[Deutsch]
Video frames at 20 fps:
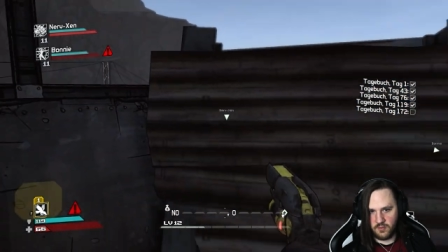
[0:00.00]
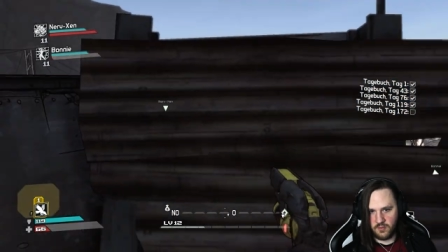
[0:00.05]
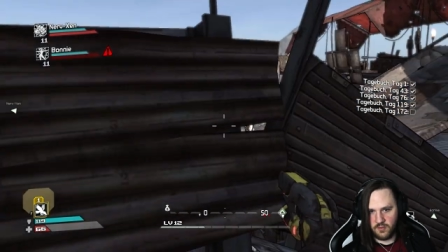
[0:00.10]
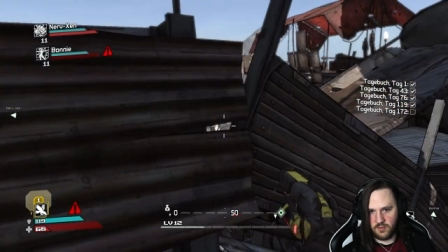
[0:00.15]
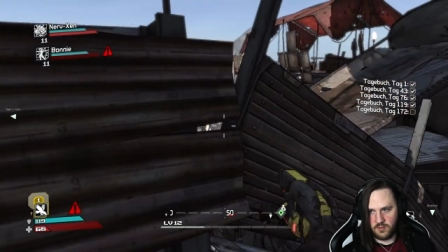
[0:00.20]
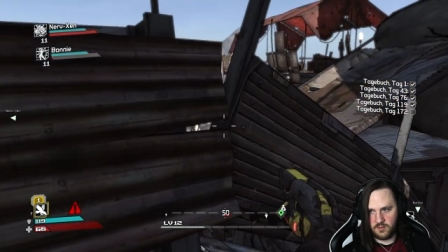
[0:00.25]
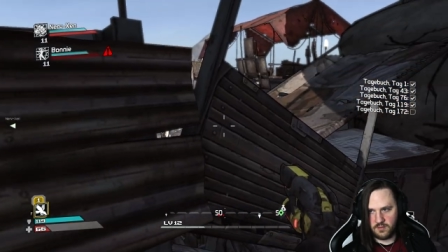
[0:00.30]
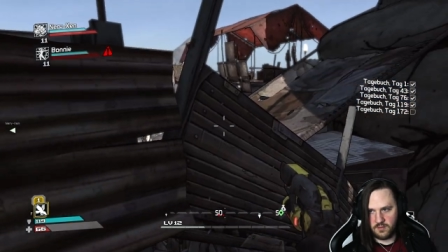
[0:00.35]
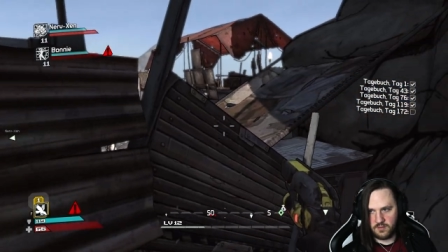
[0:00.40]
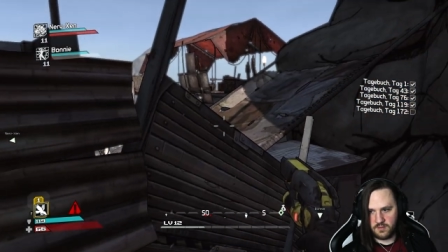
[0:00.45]
Oh, oh.
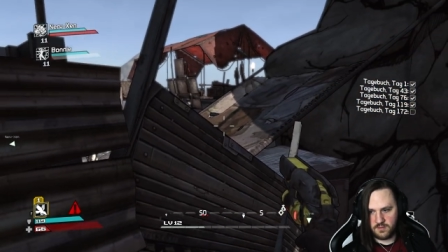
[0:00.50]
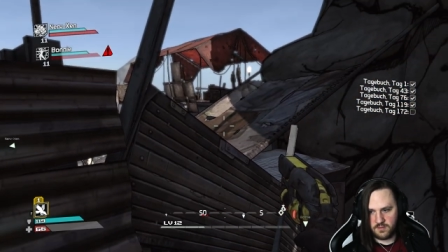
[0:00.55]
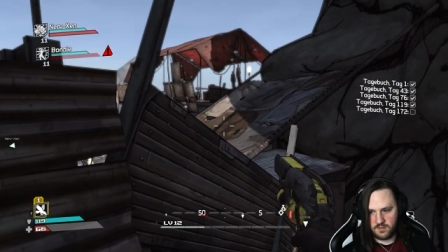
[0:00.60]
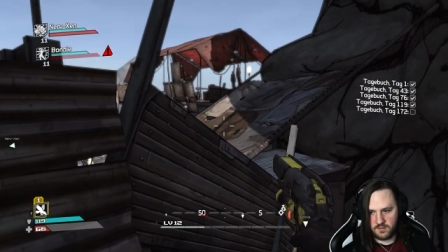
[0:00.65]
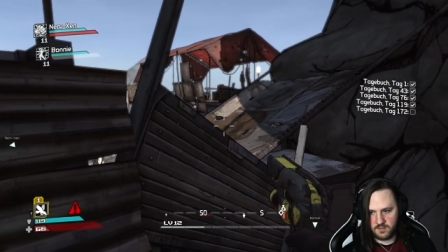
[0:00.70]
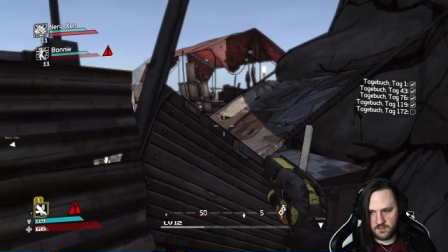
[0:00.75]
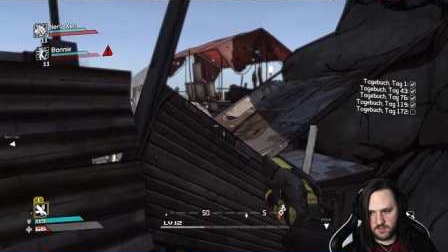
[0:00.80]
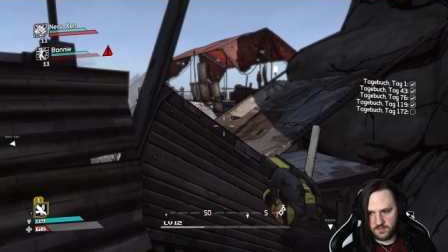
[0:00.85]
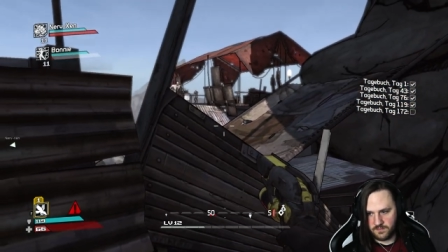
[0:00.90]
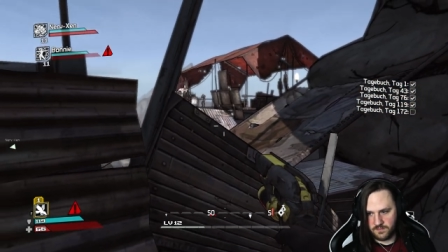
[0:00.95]

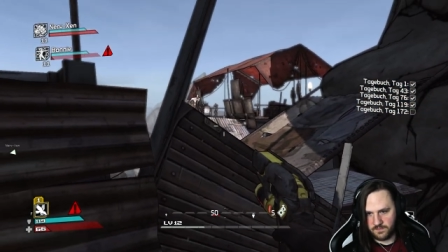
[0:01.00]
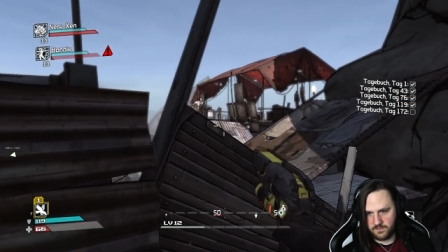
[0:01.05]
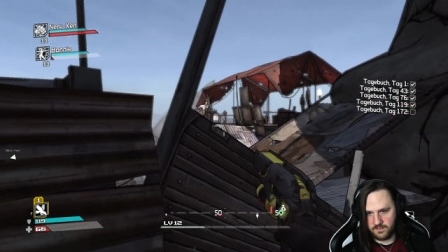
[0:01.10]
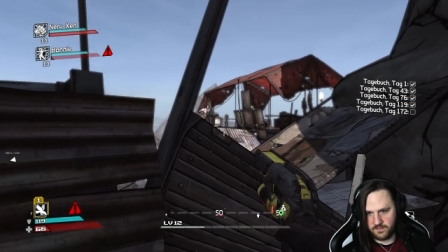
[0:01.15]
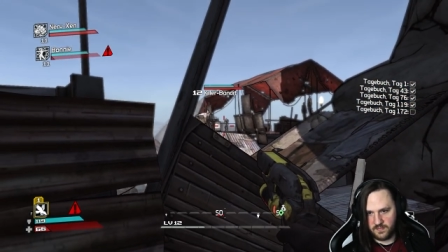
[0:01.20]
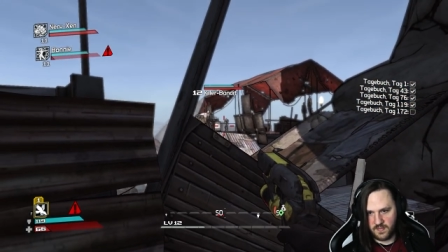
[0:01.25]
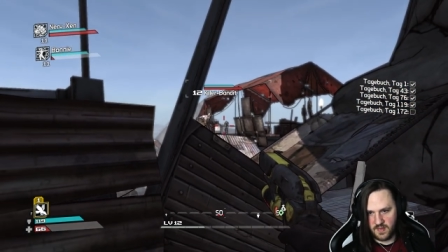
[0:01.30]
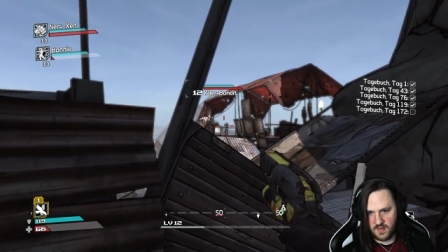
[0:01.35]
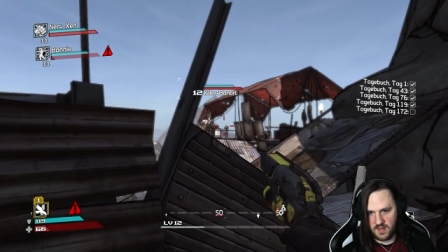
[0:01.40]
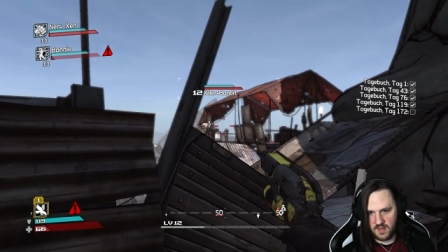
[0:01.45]

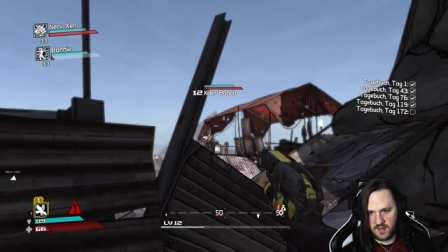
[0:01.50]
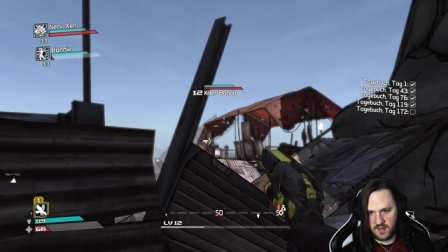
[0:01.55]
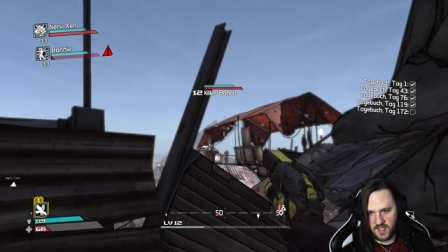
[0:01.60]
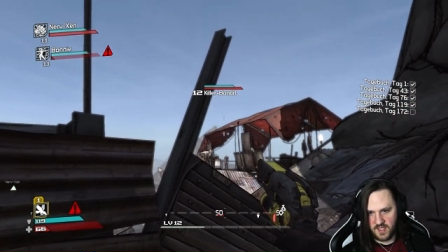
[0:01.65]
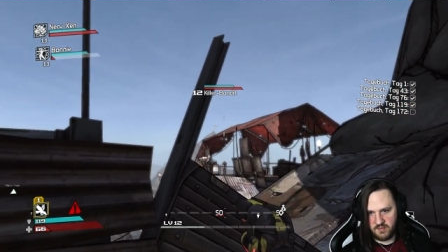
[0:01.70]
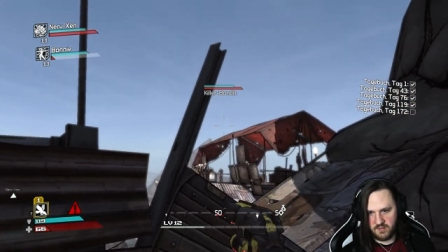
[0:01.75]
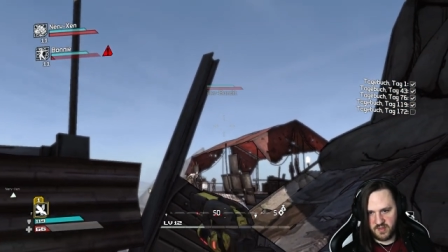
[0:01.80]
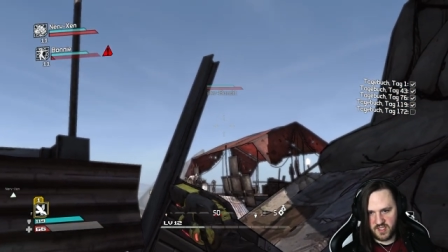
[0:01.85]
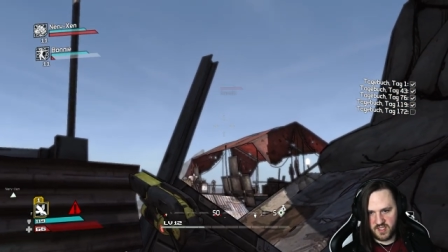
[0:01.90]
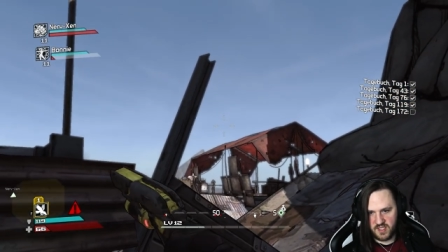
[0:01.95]

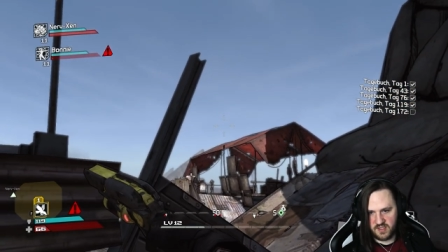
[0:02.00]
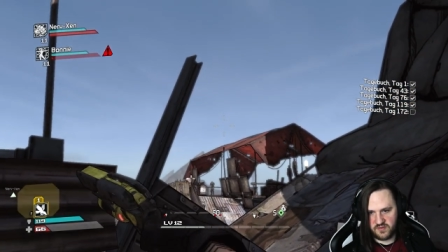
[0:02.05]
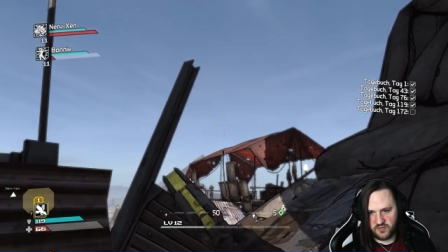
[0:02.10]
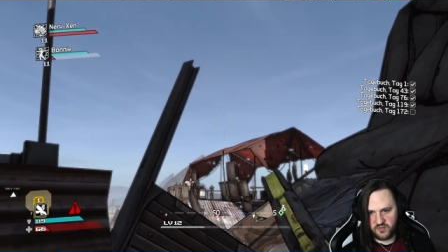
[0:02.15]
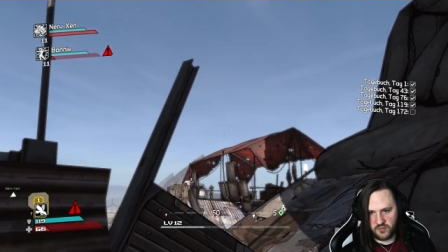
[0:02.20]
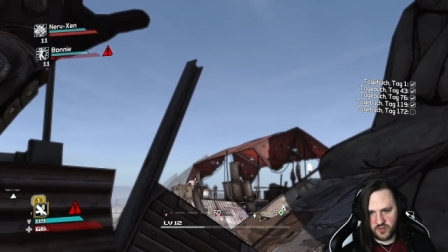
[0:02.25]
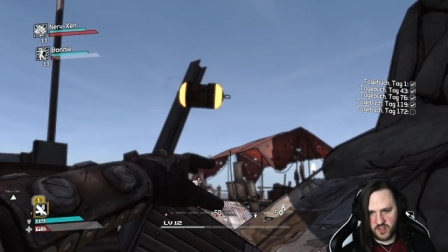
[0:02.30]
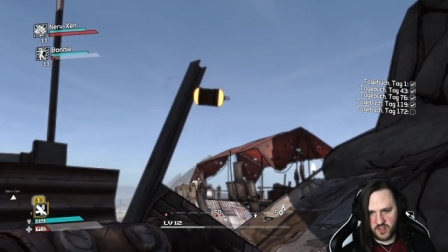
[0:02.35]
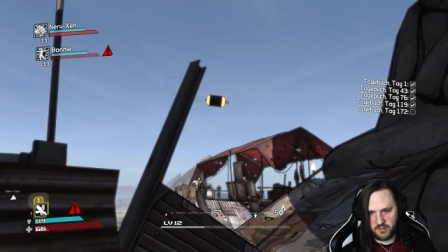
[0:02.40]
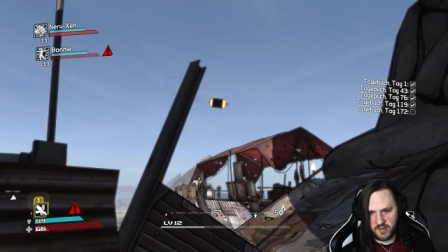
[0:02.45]
Nein, mir geht's
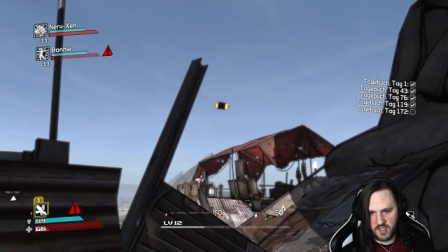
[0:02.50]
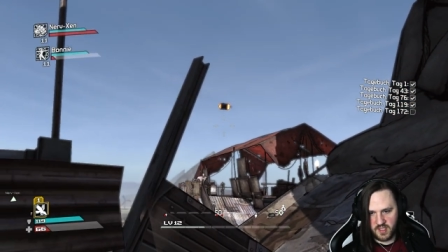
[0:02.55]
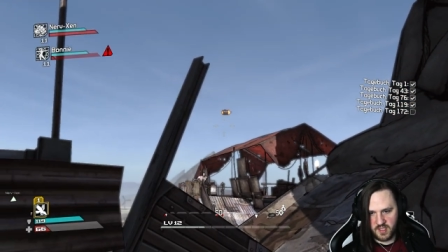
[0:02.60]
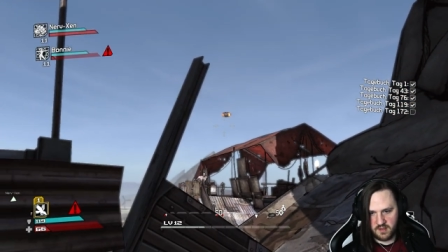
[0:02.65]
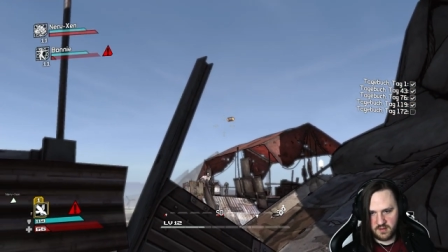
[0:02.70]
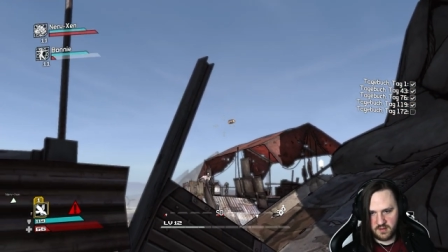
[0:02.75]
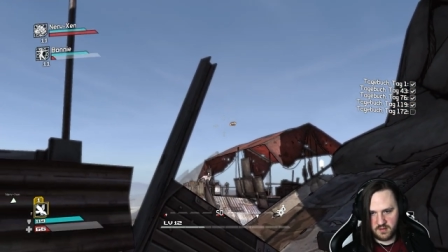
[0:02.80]
wunderbar.